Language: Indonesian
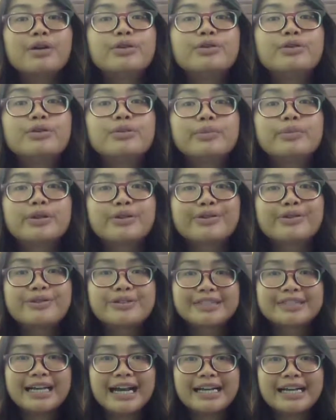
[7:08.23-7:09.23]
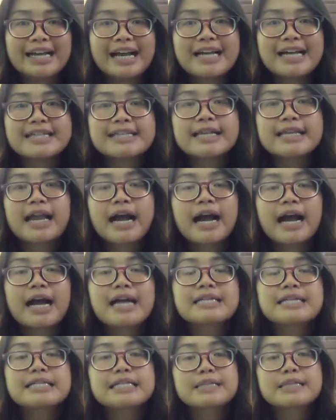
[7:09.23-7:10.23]
untuk mendukung saya
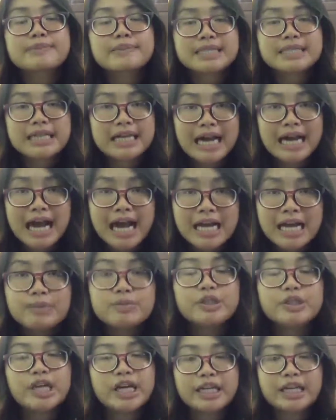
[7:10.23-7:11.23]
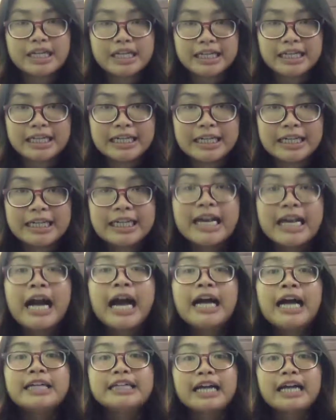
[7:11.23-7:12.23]
silahkan subscribe channel
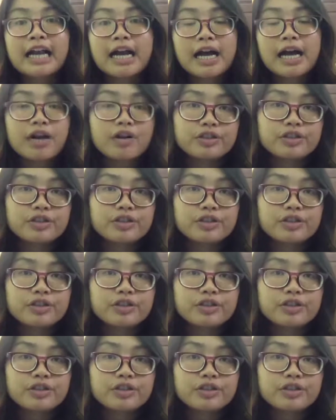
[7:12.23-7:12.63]
ini nyalakan nah,